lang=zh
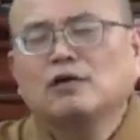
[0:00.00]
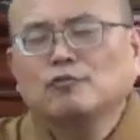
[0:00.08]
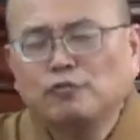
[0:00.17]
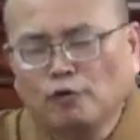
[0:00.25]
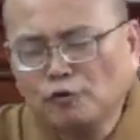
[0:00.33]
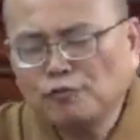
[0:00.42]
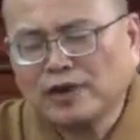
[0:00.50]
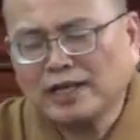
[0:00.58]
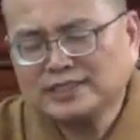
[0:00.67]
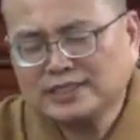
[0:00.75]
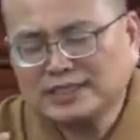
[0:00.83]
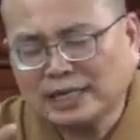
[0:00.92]
佛法
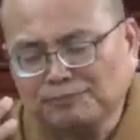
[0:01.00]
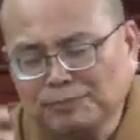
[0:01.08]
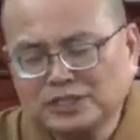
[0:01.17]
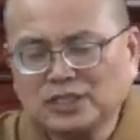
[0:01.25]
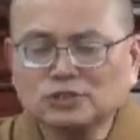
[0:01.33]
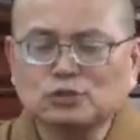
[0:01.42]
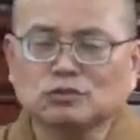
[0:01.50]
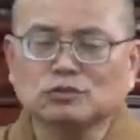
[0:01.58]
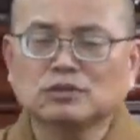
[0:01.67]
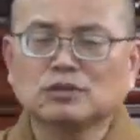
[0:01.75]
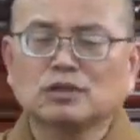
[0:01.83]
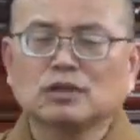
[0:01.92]
既然不清楚，
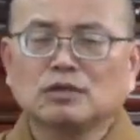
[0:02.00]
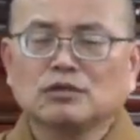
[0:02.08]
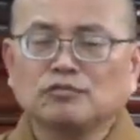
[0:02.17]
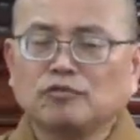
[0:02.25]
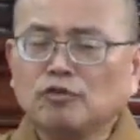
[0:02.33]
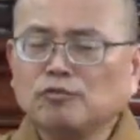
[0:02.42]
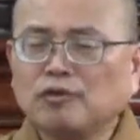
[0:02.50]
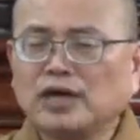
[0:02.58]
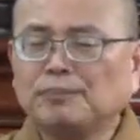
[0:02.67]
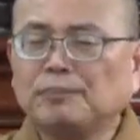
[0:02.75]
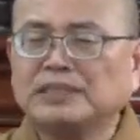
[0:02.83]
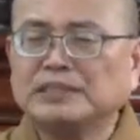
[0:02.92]
佛
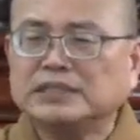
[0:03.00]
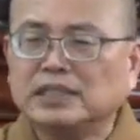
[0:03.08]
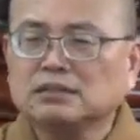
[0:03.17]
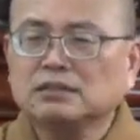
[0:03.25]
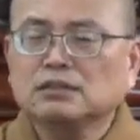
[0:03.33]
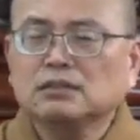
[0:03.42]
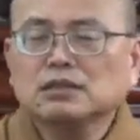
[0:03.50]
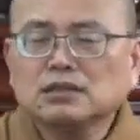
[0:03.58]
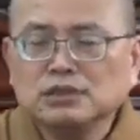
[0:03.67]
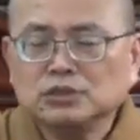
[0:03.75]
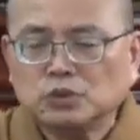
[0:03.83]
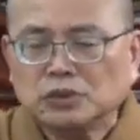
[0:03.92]
法本身
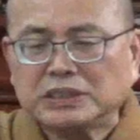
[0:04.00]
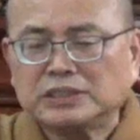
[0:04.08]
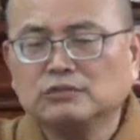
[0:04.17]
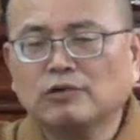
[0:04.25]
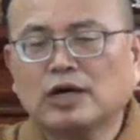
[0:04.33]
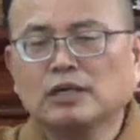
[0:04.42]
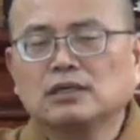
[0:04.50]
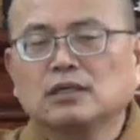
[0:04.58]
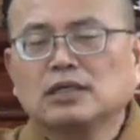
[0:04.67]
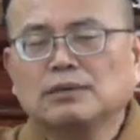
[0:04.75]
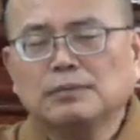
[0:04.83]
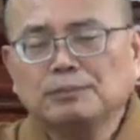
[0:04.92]
各说各话，
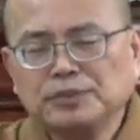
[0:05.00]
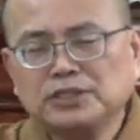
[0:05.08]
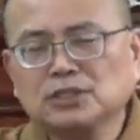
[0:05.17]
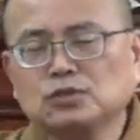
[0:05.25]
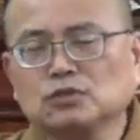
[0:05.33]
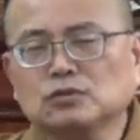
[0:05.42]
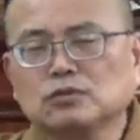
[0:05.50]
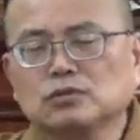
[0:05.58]
那么不清楚。